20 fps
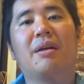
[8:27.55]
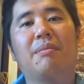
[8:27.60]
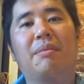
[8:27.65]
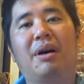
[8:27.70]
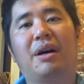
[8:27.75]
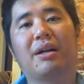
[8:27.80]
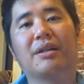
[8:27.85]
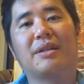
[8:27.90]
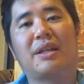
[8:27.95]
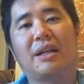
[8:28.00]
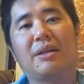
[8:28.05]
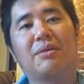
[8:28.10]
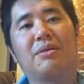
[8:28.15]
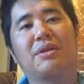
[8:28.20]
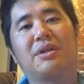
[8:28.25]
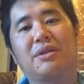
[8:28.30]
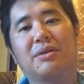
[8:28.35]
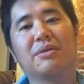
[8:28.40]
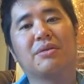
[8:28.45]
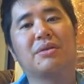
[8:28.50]
まあさんと
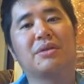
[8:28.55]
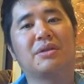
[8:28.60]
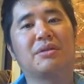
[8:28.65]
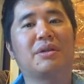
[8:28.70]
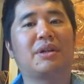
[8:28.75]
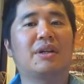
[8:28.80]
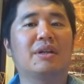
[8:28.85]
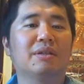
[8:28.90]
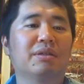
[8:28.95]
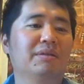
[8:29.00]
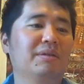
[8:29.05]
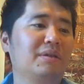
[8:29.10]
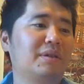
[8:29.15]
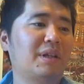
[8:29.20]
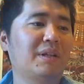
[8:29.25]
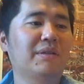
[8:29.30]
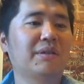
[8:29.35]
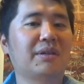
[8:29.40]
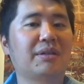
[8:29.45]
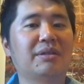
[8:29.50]
しよんとしとかそういっ
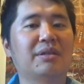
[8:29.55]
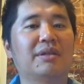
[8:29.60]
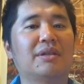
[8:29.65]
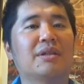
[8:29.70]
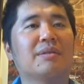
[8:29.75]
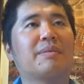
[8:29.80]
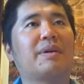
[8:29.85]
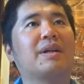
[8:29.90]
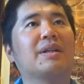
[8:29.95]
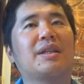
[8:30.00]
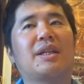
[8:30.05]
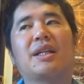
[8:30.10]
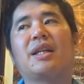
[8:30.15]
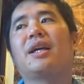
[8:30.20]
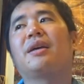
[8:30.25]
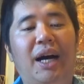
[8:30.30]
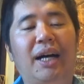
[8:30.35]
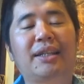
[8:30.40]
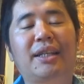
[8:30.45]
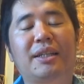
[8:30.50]
たのでぐるぐる回って
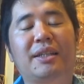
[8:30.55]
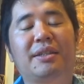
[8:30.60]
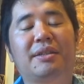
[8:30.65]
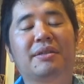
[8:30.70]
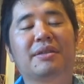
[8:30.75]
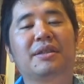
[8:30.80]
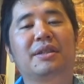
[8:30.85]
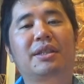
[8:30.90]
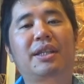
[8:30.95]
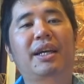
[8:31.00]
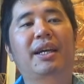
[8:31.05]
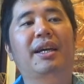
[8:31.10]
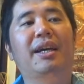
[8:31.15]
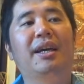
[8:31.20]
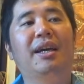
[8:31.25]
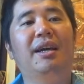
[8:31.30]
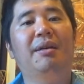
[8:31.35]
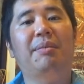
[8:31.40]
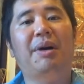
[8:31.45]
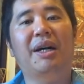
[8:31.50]
ね、朝に着いて、
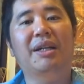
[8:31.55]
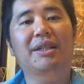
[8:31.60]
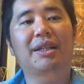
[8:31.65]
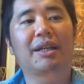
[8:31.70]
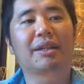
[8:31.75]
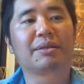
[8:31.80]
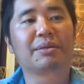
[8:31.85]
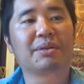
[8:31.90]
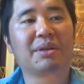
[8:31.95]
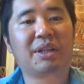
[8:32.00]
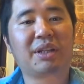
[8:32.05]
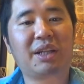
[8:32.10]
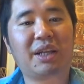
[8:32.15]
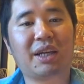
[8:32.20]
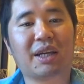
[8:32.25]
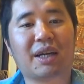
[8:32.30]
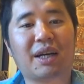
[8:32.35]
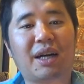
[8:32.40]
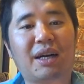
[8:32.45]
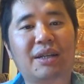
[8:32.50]
まあ、朝それ
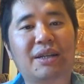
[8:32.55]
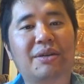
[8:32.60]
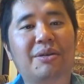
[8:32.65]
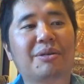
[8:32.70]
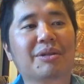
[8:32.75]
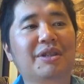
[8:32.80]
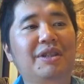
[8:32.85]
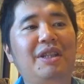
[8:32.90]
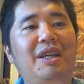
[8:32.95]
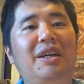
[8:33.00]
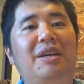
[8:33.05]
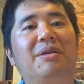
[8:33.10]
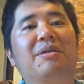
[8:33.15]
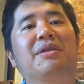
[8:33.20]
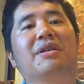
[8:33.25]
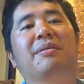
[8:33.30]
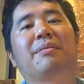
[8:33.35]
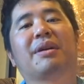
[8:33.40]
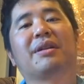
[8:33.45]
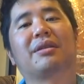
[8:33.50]
で観光して
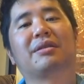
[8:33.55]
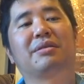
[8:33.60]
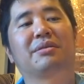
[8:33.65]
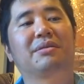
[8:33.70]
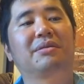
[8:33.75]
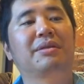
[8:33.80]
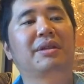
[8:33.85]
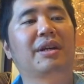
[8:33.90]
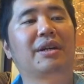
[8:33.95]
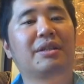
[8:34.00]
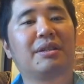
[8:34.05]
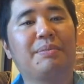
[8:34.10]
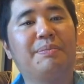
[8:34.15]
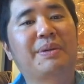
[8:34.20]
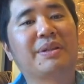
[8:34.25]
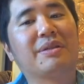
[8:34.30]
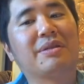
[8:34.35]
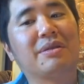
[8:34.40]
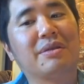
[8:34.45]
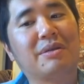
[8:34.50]
夜にまたその船が出
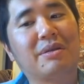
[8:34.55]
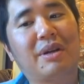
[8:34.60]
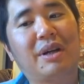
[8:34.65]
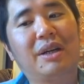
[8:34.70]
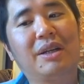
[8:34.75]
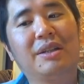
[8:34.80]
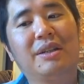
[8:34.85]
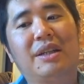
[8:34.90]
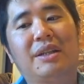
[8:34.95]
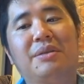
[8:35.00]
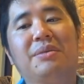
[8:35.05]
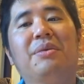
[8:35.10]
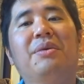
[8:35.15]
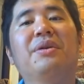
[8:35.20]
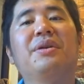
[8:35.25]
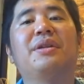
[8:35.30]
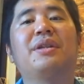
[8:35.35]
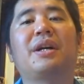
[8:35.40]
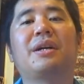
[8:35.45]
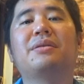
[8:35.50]
発するとか、そ
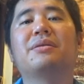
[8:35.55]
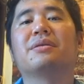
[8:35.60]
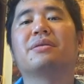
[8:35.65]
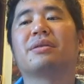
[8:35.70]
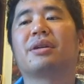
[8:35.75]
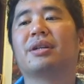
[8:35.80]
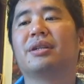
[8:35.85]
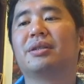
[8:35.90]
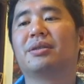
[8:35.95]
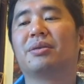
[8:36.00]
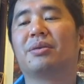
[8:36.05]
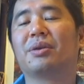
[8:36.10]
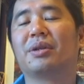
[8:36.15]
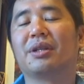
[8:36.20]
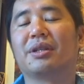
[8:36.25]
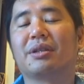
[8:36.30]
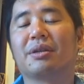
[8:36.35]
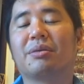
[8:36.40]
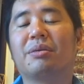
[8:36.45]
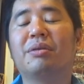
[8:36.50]
ういったルートが非常に多い
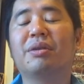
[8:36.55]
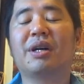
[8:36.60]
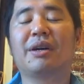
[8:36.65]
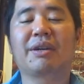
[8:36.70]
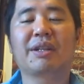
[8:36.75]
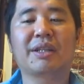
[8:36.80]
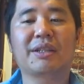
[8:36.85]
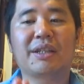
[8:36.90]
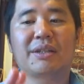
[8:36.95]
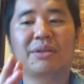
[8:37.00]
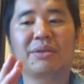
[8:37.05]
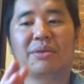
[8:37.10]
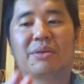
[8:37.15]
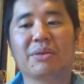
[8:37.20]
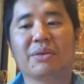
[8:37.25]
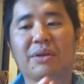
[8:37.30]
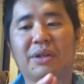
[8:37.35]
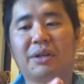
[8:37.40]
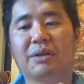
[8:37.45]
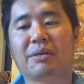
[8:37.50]
ですが、今回私がちょっと
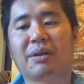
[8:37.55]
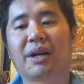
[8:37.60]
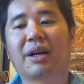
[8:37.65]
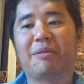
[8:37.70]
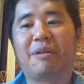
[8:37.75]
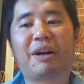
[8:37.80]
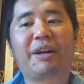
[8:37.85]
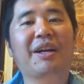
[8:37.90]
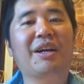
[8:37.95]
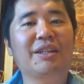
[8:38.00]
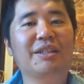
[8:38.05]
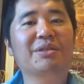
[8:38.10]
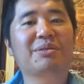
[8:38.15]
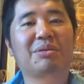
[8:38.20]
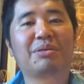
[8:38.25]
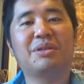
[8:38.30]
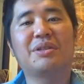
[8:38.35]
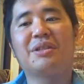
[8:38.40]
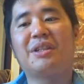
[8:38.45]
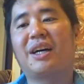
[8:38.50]
乗ってるのはわりかし
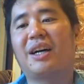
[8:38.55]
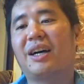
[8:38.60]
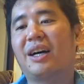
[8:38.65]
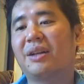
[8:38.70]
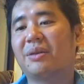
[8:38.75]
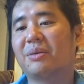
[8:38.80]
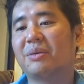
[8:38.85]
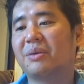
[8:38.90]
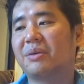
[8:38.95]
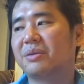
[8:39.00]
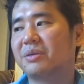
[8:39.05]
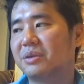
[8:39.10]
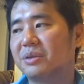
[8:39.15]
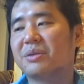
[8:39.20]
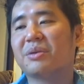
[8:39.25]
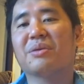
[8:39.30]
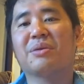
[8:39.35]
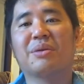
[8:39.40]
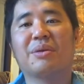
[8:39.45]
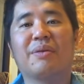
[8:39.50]
特殊なあの
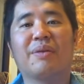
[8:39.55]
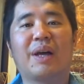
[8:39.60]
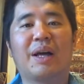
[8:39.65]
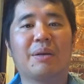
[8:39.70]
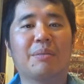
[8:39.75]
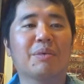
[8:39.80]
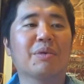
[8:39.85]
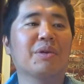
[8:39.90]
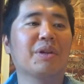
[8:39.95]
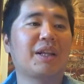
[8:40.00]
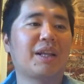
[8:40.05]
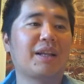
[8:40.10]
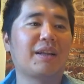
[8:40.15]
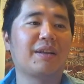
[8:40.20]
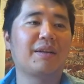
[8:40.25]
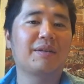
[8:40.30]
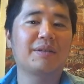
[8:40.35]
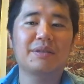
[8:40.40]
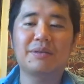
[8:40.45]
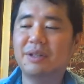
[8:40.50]
ルートのあのもので、
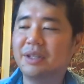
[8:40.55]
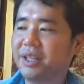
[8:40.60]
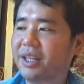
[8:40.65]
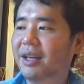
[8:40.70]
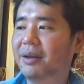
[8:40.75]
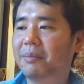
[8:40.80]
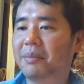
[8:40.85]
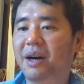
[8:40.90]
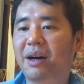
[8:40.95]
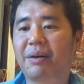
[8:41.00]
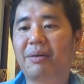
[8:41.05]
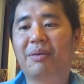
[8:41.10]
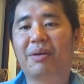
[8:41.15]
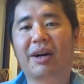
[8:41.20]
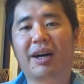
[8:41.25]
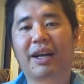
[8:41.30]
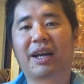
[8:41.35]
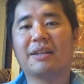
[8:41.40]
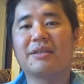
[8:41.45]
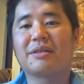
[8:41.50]
それでまあ今
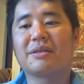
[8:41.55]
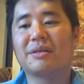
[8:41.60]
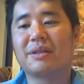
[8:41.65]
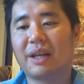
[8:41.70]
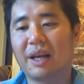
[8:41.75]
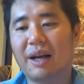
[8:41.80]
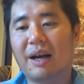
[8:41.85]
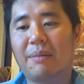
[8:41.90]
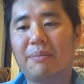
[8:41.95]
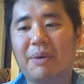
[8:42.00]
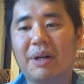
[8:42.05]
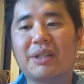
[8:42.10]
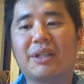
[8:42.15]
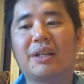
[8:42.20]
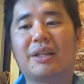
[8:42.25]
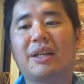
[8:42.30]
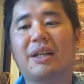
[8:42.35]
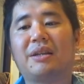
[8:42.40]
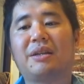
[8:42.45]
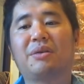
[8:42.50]
回安くね販売さ
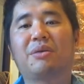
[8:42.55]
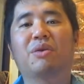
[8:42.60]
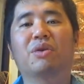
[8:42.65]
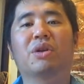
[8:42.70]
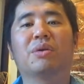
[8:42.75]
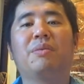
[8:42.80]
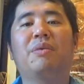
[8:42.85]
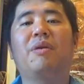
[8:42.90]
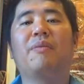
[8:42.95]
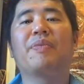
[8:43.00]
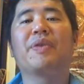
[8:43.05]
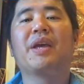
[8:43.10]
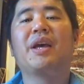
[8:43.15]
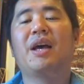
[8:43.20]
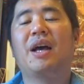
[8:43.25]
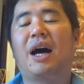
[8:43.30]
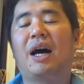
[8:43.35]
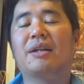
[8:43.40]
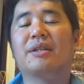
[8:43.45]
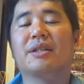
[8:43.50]
れたっていうことも
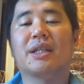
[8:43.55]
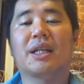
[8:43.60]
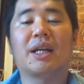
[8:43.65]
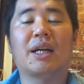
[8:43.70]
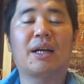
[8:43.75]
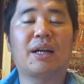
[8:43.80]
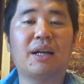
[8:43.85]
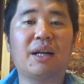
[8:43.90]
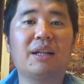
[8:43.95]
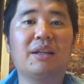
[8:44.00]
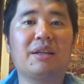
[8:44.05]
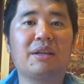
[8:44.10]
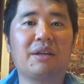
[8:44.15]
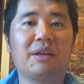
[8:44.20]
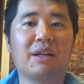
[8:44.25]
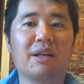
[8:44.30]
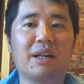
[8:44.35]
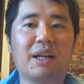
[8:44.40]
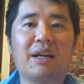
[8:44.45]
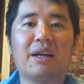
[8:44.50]
あるんじゃないかなっていうふう
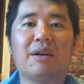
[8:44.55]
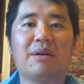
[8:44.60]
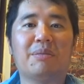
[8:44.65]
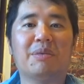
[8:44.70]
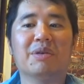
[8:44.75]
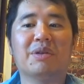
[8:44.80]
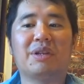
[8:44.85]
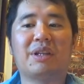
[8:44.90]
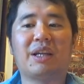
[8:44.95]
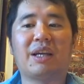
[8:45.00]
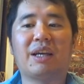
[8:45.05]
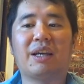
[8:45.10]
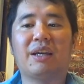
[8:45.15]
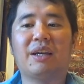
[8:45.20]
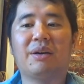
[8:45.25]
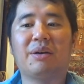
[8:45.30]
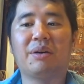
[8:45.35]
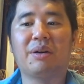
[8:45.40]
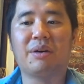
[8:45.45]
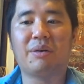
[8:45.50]
にね思って
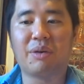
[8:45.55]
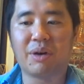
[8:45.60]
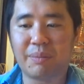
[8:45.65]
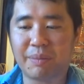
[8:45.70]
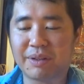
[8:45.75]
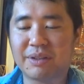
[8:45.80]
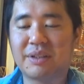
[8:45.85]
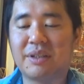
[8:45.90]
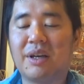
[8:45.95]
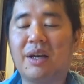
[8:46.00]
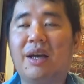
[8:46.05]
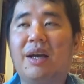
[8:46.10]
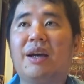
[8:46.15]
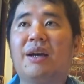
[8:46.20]
おります。